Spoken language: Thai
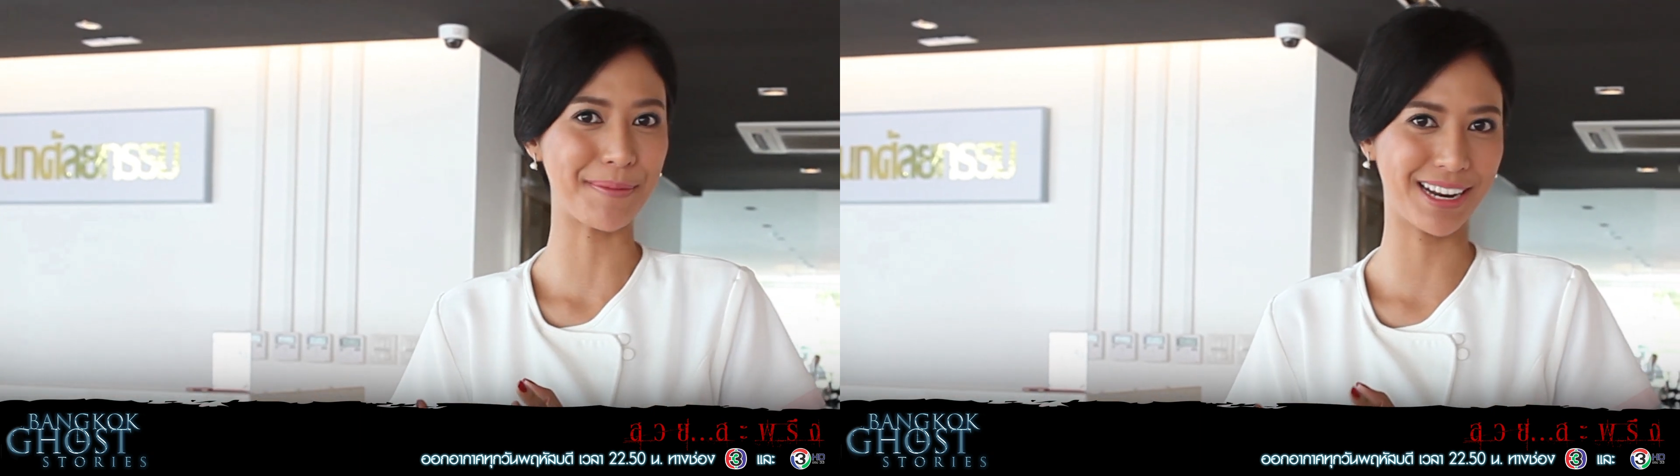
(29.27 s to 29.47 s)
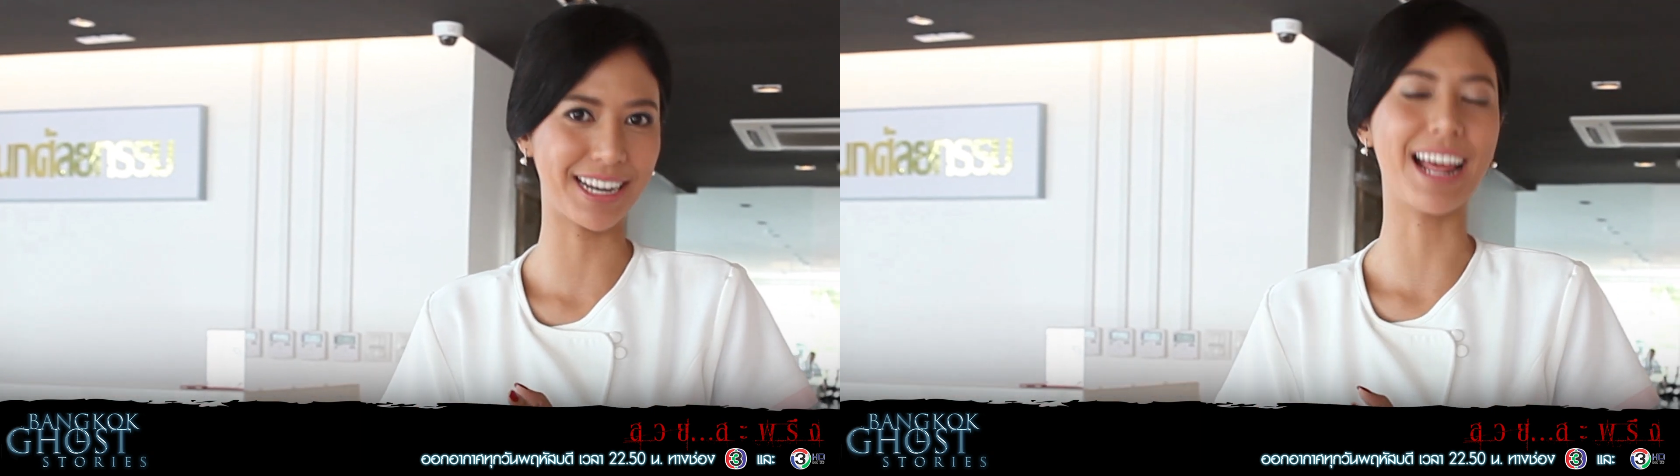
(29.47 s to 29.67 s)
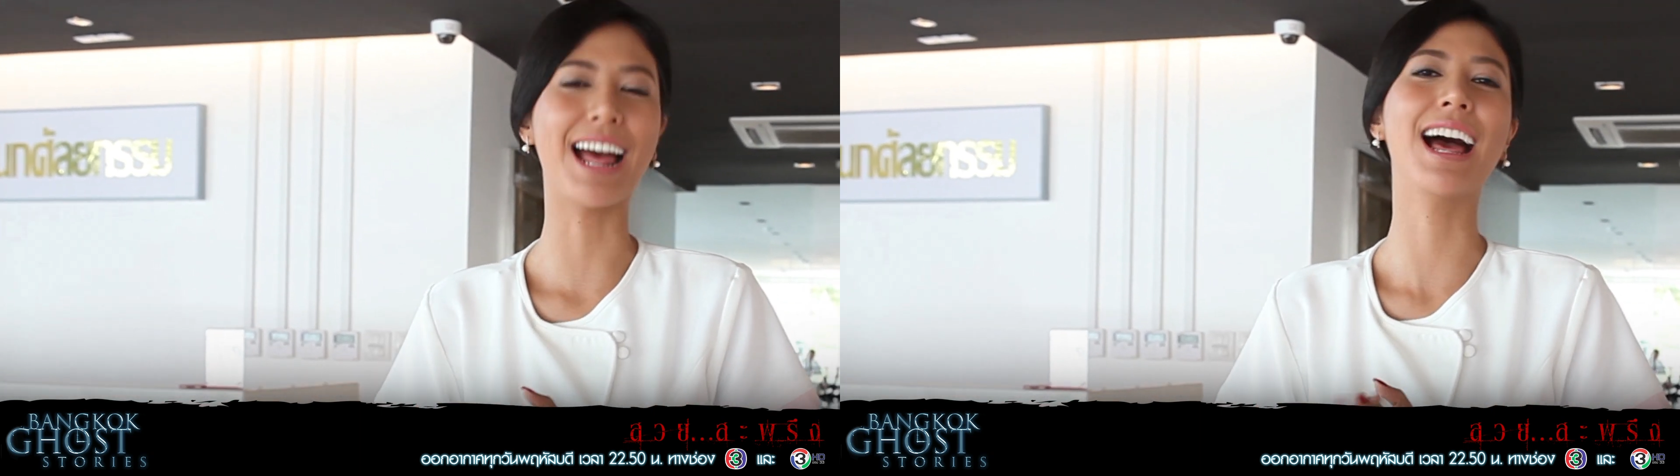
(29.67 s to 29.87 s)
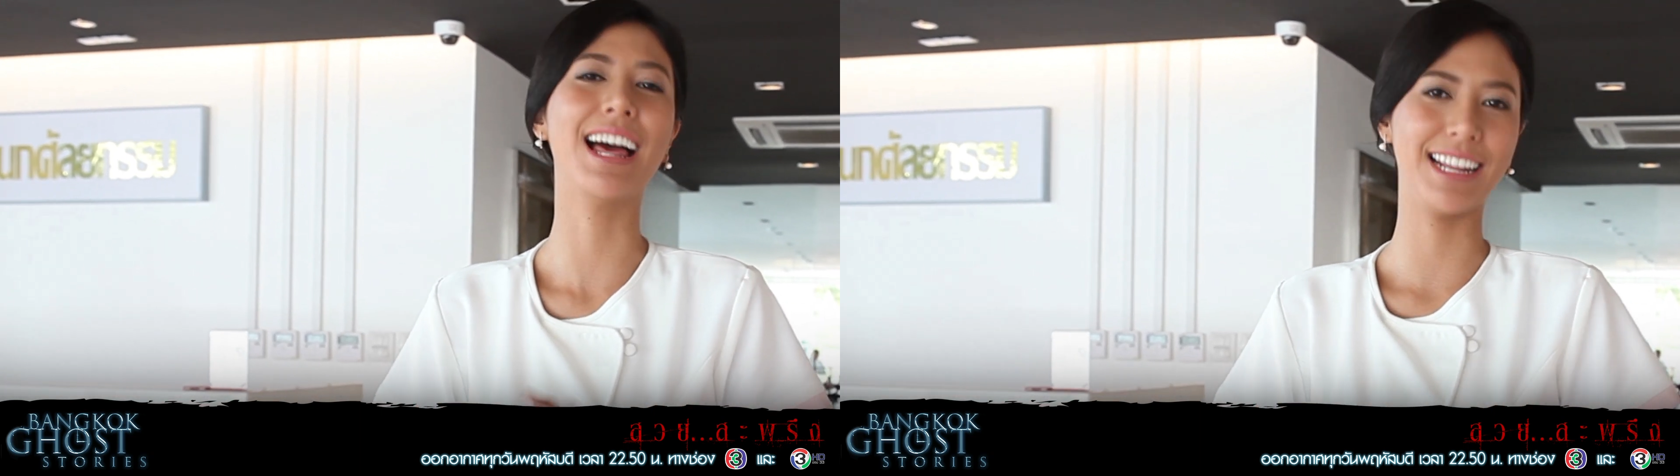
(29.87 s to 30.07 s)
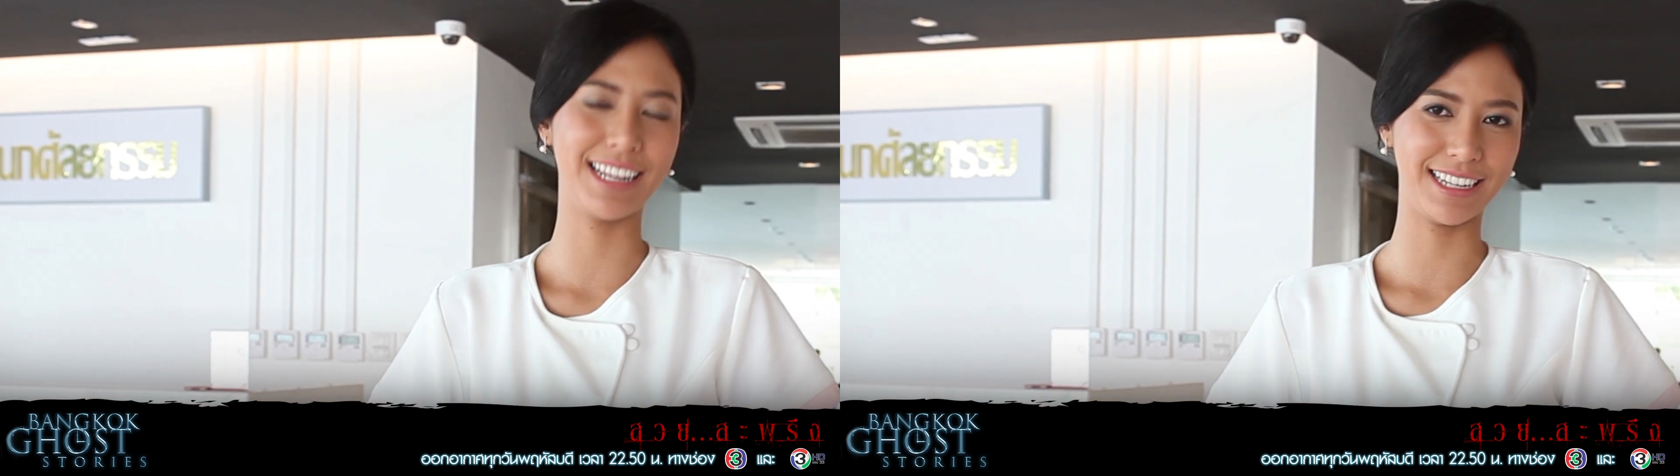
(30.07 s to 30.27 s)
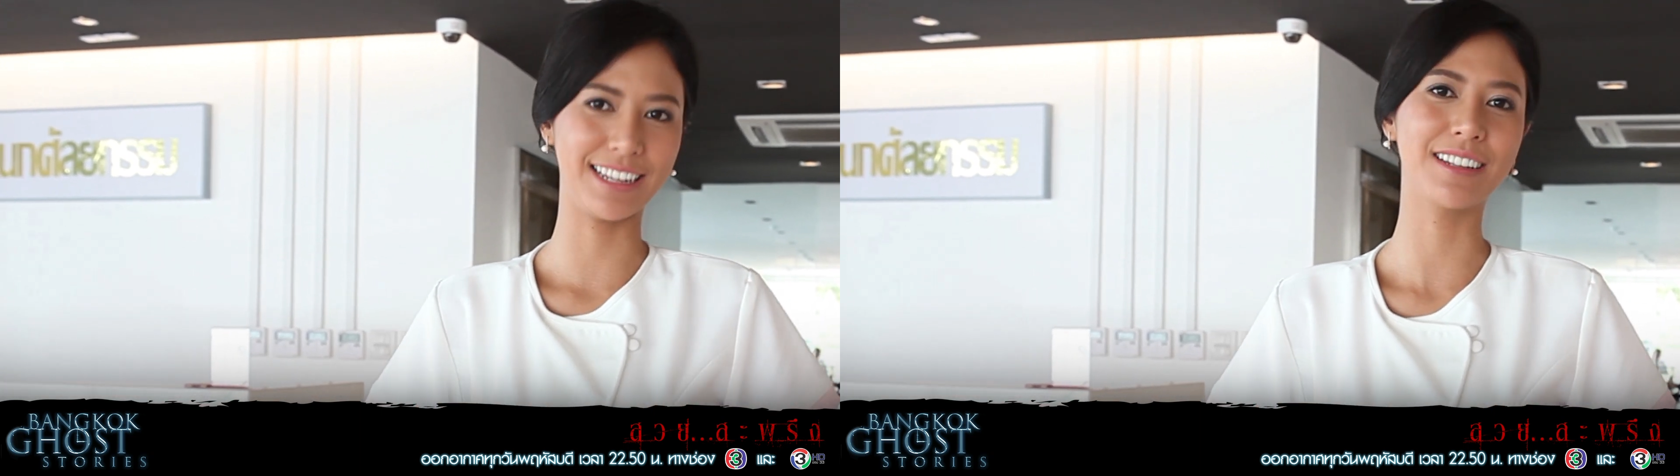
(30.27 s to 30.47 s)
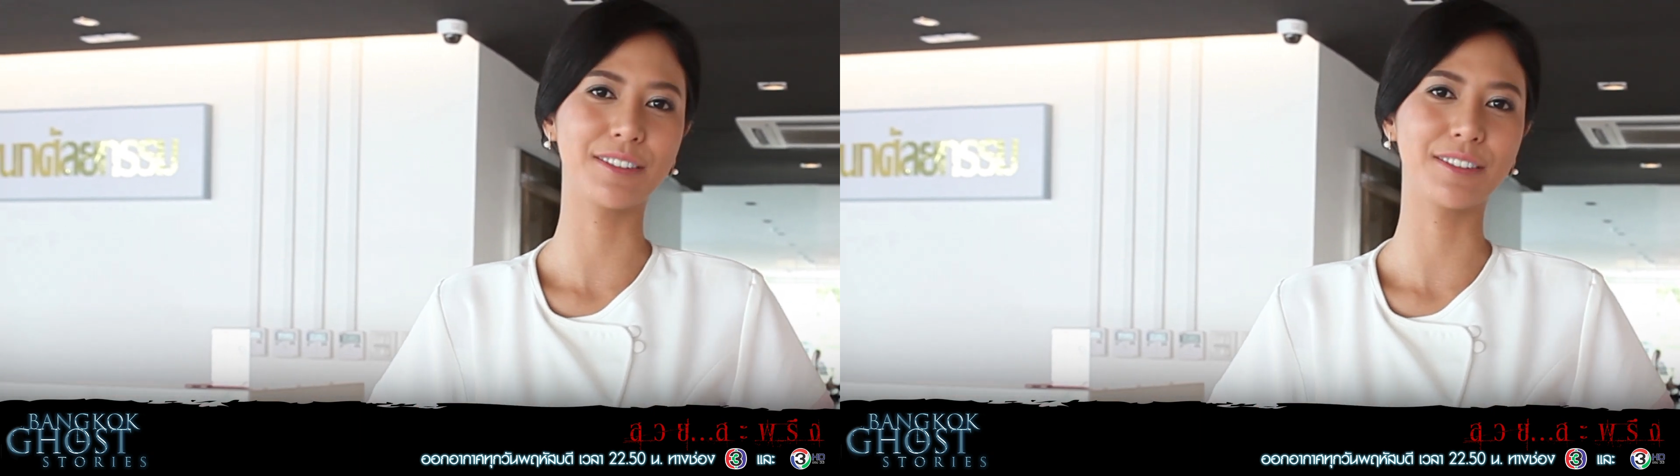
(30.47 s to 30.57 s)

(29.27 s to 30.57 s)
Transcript: บนั้นนะอะไรเงี้ย